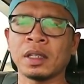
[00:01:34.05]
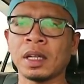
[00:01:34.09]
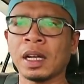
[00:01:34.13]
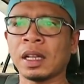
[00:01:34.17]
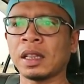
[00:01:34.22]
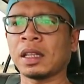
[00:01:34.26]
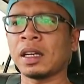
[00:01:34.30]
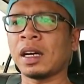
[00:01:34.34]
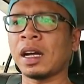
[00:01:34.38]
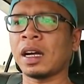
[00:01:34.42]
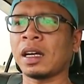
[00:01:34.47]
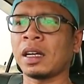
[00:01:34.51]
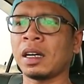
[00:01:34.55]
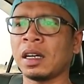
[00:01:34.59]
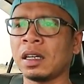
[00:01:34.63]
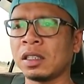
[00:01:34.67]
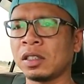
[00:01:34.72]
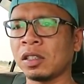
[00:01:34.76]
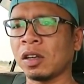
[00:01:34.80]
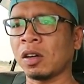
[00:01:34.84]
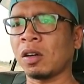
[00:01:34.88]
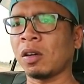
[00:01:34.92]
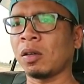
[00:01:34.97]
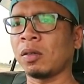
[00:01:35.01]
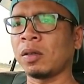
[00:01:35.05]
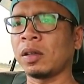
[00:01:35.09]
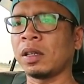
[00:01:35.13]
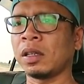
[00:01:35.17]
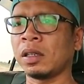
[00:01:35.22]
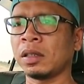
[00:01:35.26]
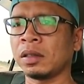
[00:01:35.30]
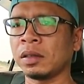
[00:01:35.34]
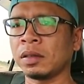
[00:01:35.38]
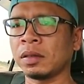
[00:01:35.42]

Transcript: yang terakhir ini Jokowi.